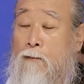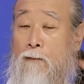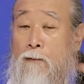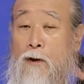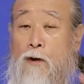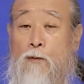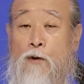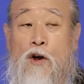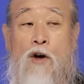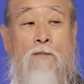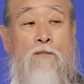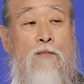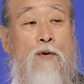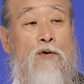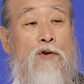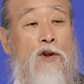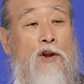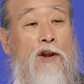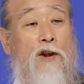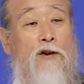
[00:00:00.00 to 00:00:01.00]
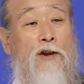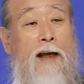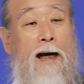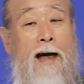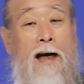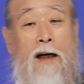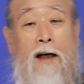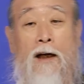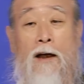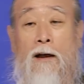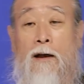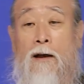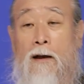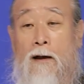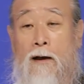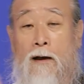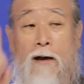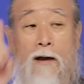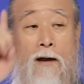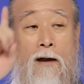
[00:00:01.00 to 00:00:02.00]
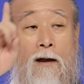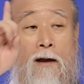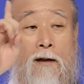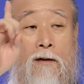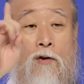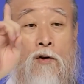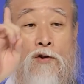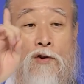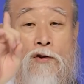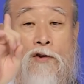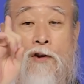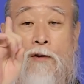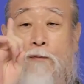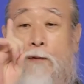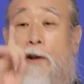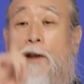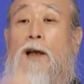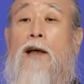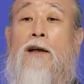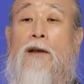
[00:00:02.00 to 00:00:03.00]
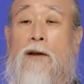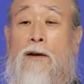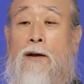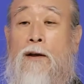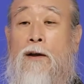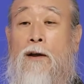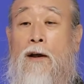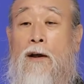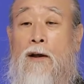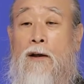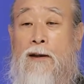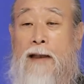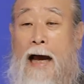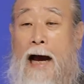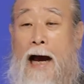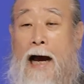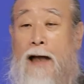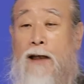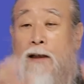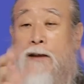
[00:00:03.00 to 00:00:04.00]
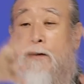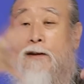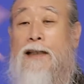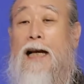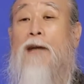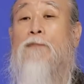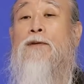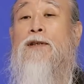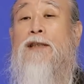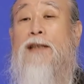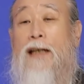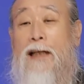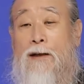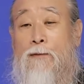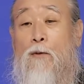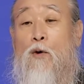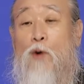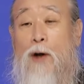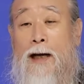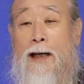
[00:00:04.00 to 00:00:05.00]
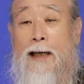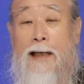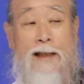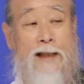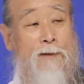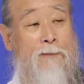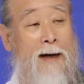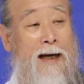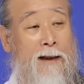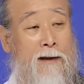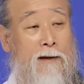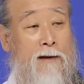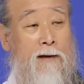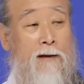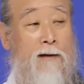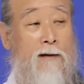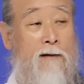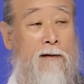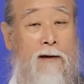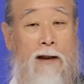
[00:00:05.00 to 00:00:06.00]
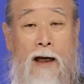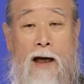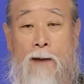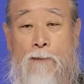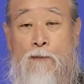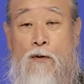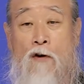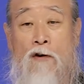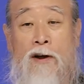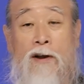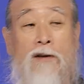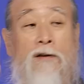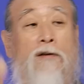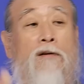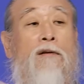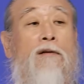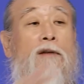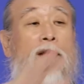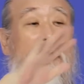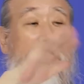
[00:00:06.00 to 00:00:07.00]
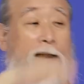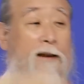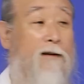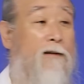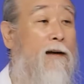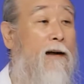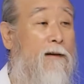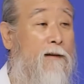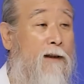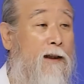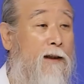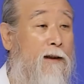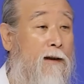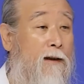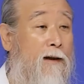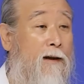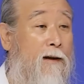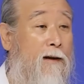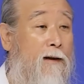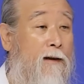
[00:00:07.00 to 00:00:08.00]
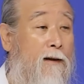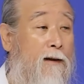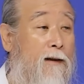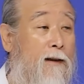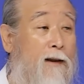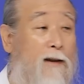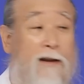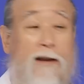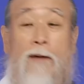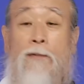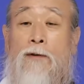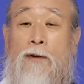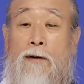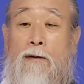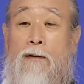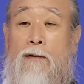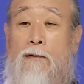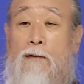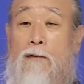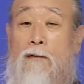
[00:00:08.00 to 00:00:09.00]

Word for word: 그럼 근본적인 건내 하나 여기서 설명을 할게. 다는 짧은 시간에 못 하겠지만 내가 포인트를 이야기를 할 테니까. 인제부터